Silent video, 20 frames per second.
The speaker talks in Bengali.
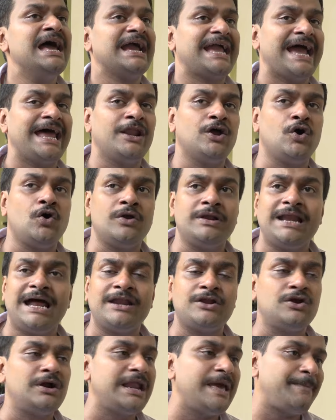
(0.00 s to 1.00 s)
কেন
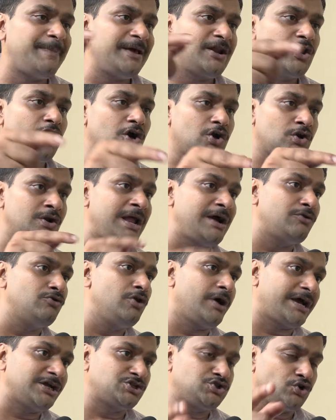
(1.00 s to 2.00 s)
অন্যান্য রেপের
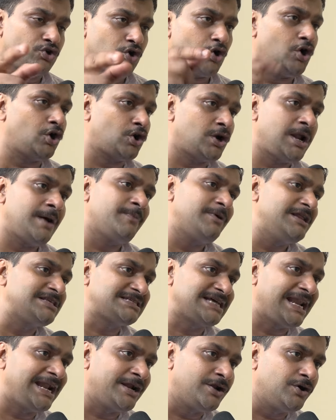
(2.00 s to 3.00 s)
ঘটনাগুলোকে ছোট ঘটনা বলে
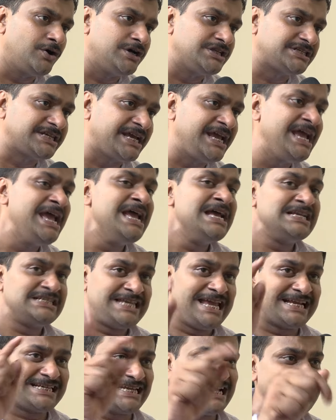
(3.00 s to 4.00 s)
চালানো হয়েছে
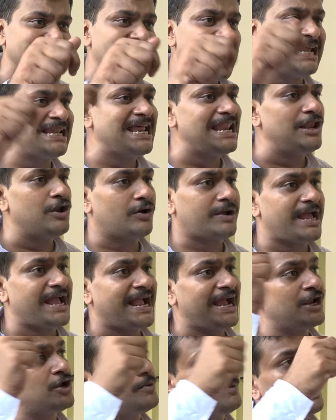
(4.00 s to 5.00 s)
শেখ শাহজাহানের লোককে
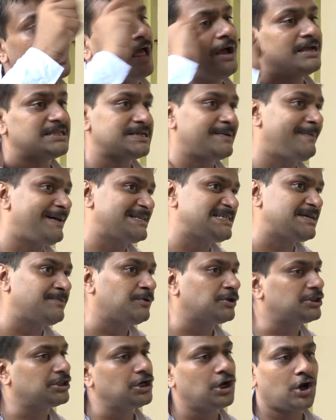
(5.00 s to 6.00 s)
কেন বলা হয়েছে মাঝে
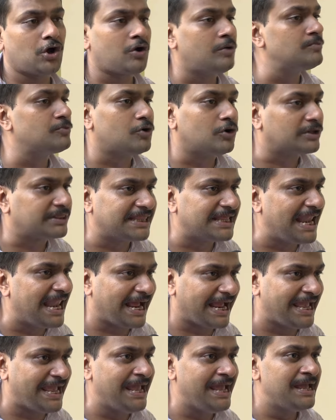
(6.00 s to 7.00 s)
মধ্যে ওরকম করতে
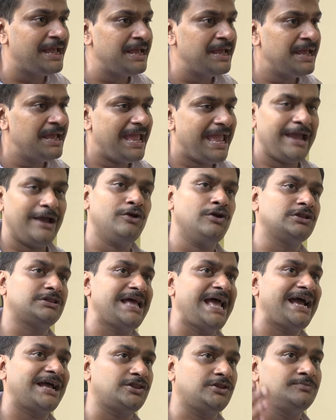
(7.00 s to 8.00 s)
লাগে এগুলো
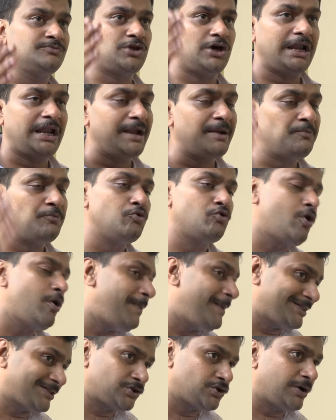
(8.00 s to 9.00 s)
তো একদম দলের
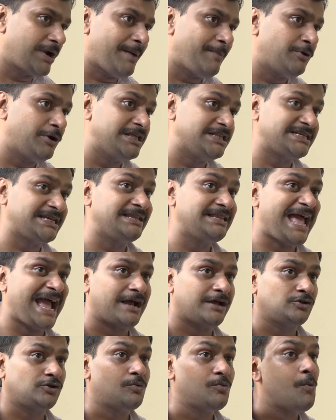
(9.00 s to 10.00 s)
মুখপাত্ররা বলেছেন
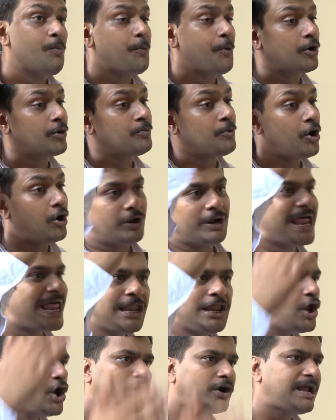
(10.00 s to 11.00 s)
একদম উপর
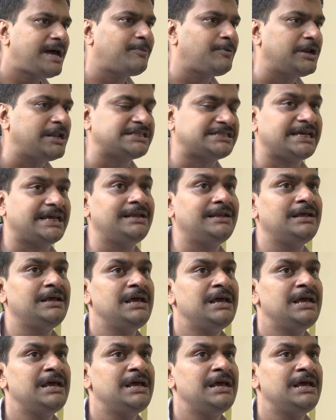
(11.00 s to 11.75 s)
মহলের লোকরা বলেছেন